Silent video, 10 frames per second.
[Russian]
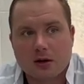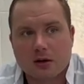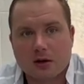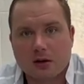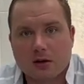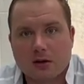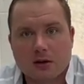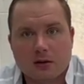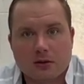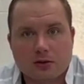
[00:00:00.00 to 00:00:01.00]

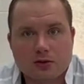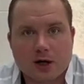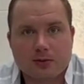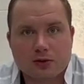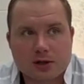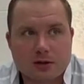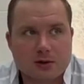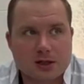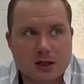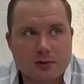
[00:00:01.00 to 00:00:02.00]
Э, ну, допустим,
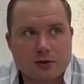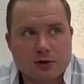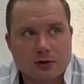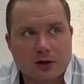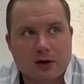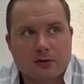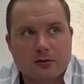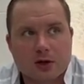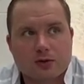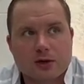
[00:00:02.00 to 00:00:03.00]
где-нибудь, вот я вам
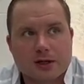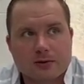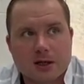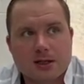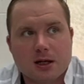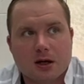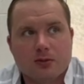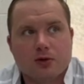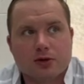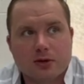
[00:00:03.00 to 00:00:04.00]
могу назвать, я
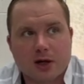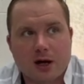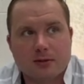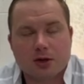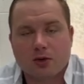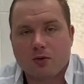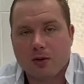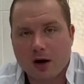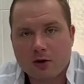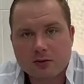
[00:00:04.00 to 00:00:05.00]
работал на метро
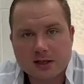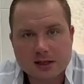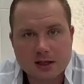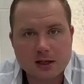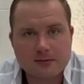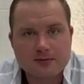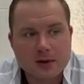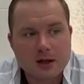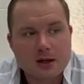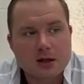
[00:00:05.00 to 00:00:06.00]
Бауманская,
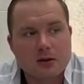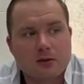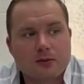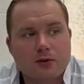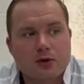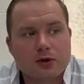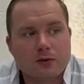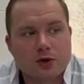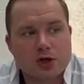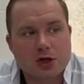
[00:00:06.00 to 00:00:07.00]
вот,
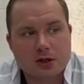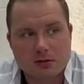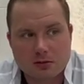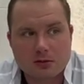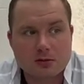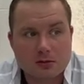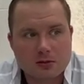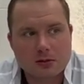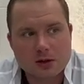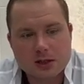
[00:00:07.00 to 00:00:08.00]
в
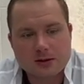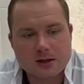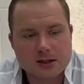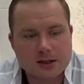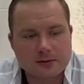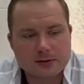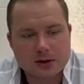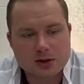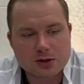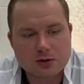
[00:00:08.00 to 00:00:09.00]
очень известном
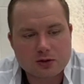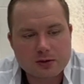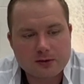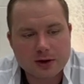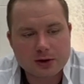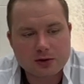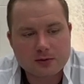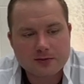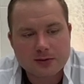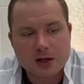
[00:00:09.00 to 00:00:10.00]
фитнес-клубе в
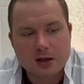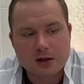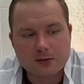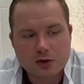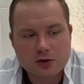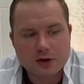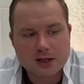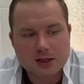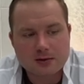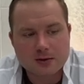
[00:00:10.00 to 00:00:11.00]
одном, и вот у
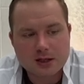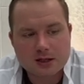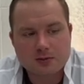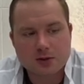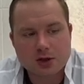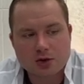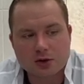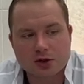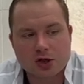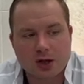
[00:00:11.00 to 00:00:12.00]
нас
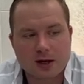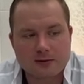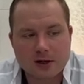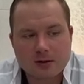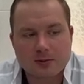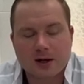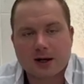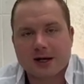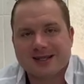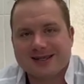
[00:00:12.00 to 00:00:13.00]
200-500 человек
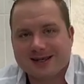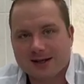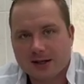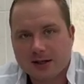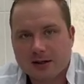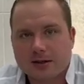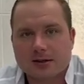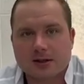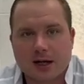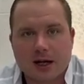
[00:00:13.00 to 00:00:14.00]
проходило
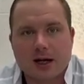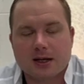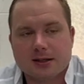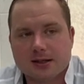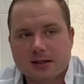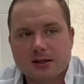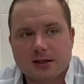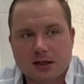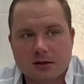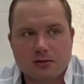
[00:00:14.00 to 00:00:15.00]
за один
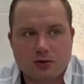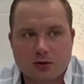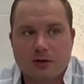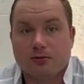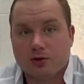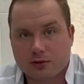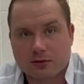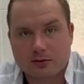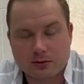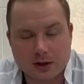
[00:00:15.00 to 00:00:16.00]
день, ну, компьютер
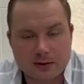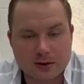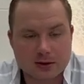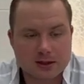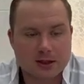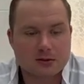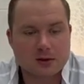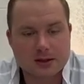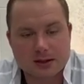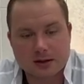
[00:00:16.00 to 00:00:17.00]
выдавал,
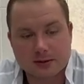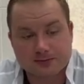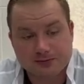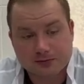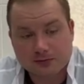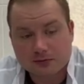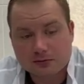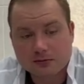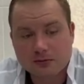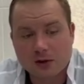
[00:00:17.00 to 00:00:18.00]
соответственно.
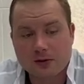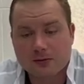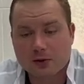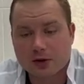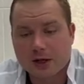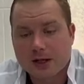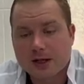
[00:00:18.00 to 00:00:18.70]
Вот.